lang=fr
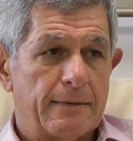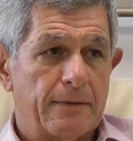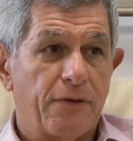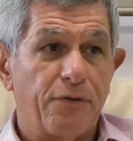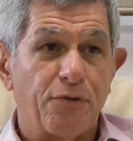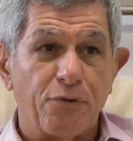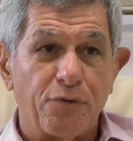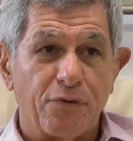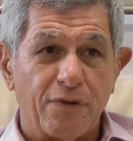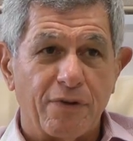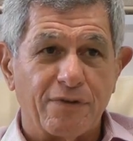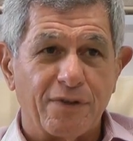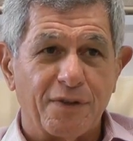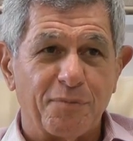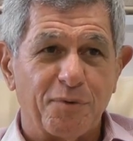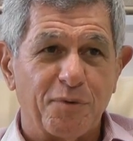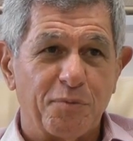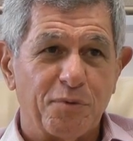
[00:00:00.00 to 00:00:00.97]
Qu'est-ce que c'est que
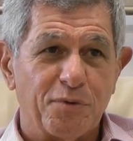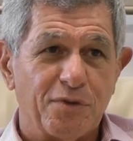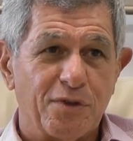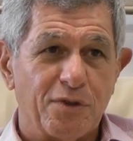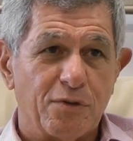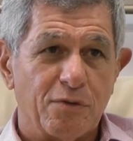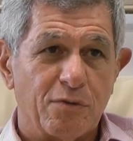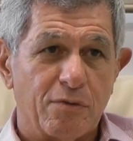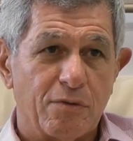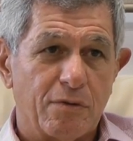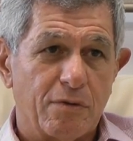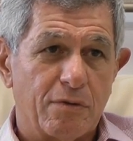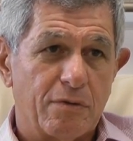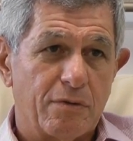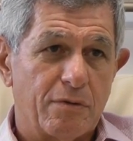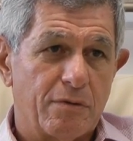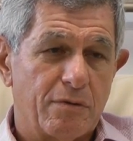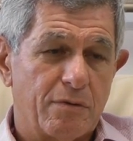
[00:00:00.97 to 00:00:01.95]
cette proposition
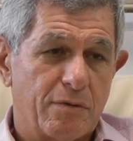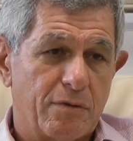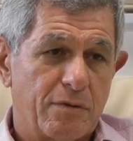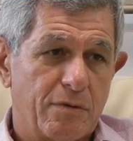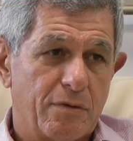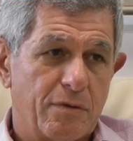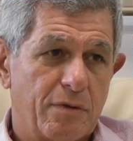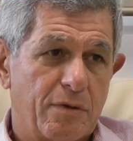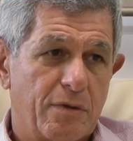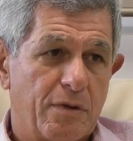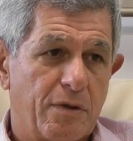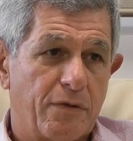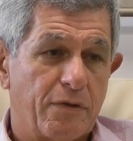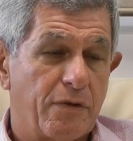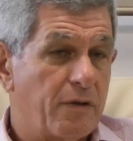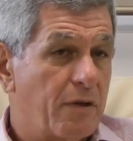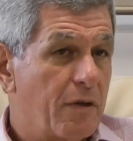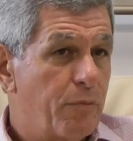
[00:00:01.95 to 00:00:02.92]

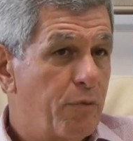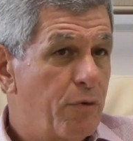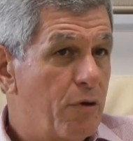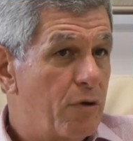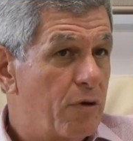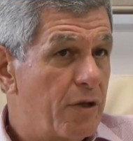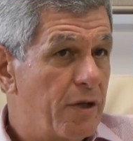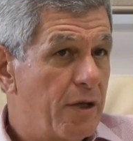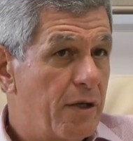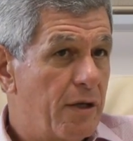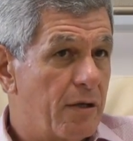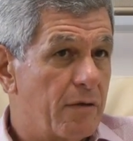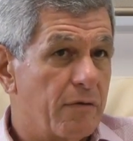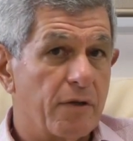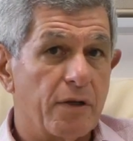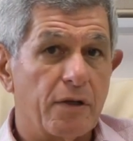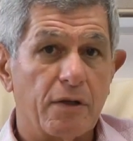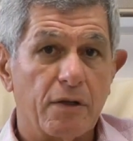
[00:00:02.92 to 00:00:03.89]
C'est un peu en lien
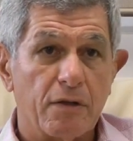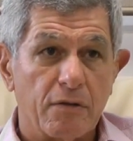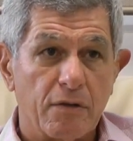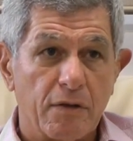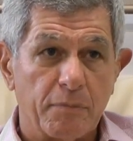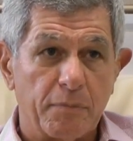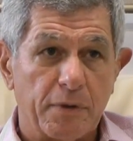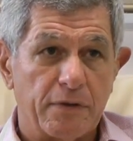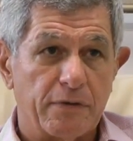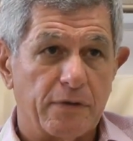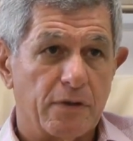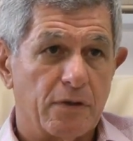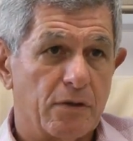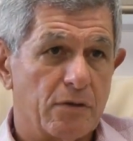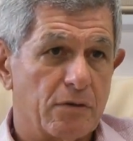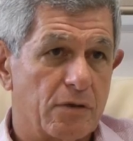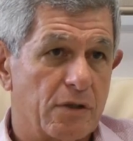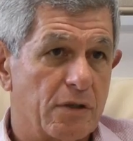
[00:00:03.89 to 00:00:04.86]
avec la
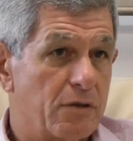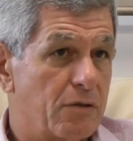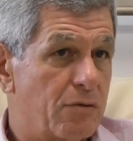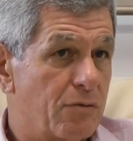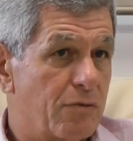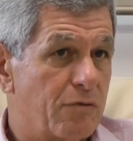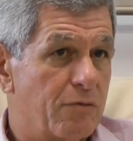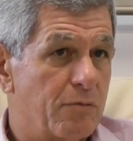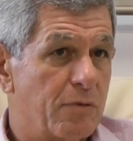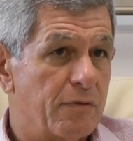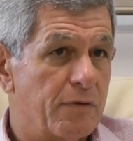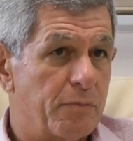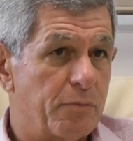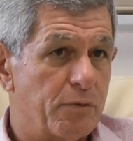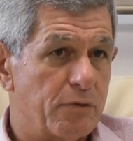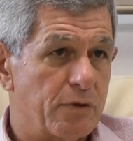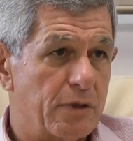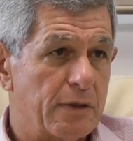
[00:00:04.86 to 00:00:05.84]
précédente question que vous m'avez
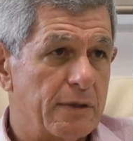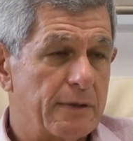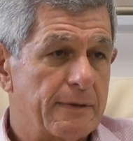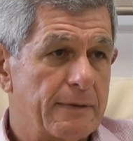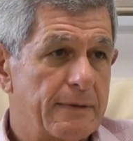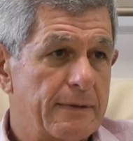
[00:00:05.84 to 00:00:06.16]
posée.